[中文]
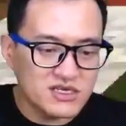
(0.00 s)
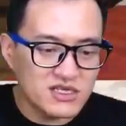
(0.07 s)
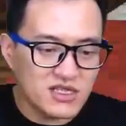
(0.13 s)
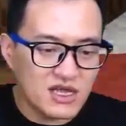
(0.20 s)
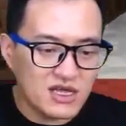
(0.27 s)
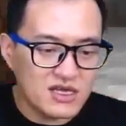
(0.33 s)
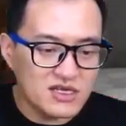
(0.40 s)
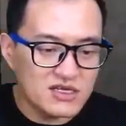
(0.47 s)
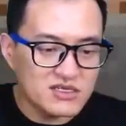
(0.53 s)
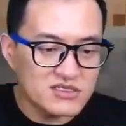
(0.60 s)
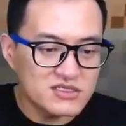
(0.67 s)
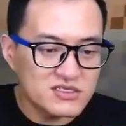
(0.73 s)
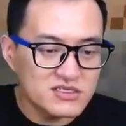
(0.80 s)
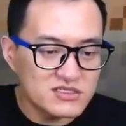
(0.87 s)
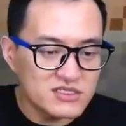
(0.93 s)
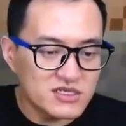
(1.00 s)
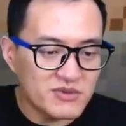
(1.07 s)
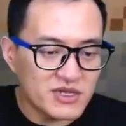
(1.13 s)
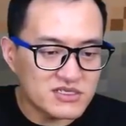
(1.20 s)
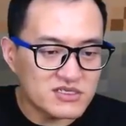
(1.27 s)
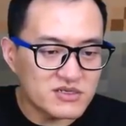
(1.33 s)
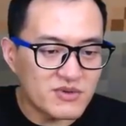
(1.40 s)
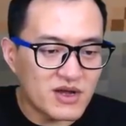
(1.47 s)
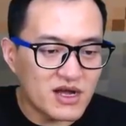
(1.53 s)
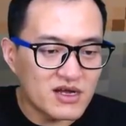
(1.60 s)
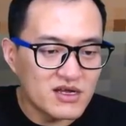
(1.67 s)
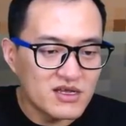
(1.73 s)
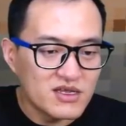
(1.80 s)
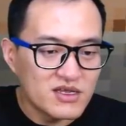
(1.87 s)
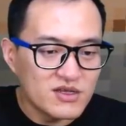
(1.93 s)
呢，这边是什
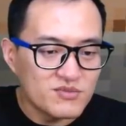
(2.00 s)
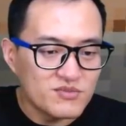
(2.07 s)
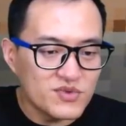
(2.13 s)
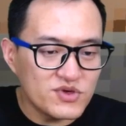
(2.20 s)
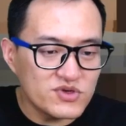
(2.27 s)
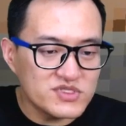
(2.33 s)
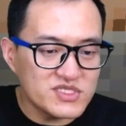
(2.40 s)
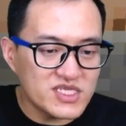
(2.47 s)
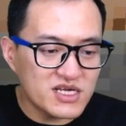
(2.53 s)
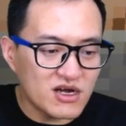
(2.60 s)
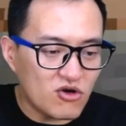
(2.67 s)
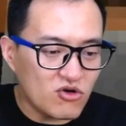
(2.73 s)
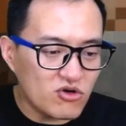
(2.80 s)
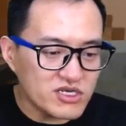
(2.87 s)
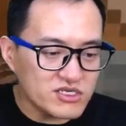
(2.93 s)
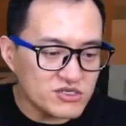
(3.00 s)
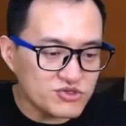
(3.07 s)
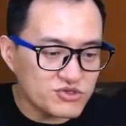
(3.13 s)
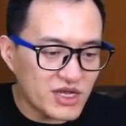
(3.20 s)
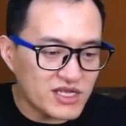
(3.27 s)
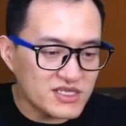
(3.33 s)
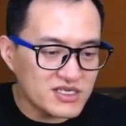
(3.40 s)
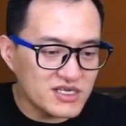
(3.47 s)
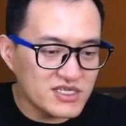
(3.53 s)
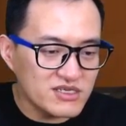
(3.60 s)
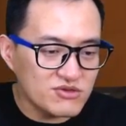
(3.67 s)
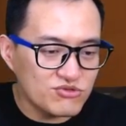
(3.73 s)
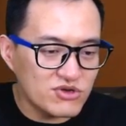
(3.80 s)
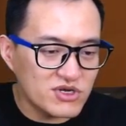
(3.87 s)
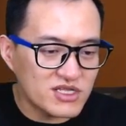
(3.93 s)
么？Music OK，选这个
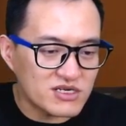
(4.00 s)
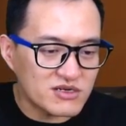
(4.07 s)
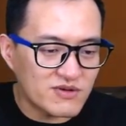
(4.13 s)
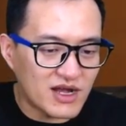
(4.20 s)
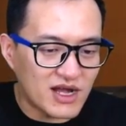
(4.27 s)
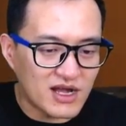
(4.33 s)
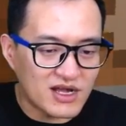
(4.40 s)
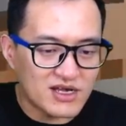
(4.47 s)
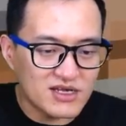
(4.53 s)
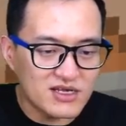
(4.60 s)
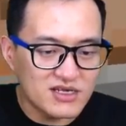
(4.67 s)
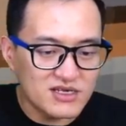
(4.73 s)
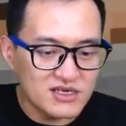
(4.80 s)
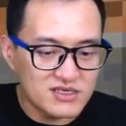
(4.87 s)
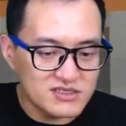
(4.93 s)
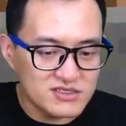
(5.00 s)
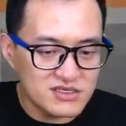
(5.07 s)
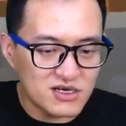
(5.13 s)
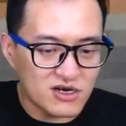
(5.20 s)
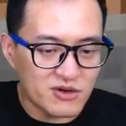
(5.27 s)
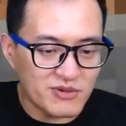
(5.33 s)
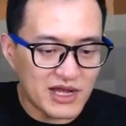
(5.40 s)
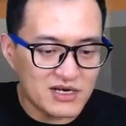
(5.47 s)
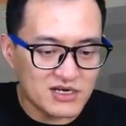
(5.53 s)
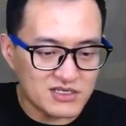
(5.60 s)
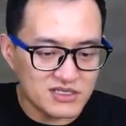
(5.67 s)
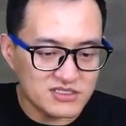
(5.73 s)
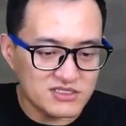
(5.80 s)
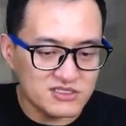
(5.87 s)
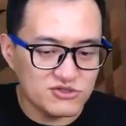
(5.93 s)
音乐的是吧？嗯，好吧，让
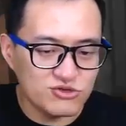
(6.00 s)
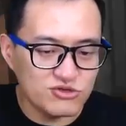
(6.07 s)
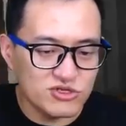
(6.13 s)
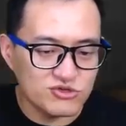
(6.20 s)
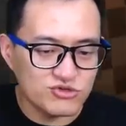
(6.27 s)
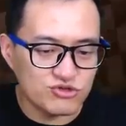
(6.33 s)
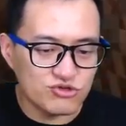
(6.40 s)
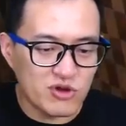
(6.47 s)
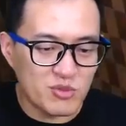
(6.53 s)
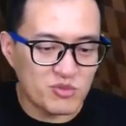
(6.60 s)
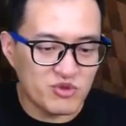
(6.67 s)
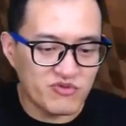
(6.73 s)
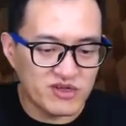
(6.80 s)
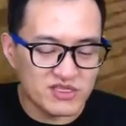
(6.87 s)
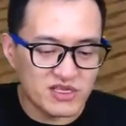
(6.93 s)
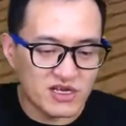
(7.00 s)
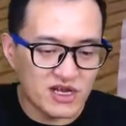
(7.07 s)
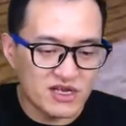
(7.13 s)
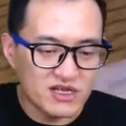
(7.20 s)
它自由的循环播放得了。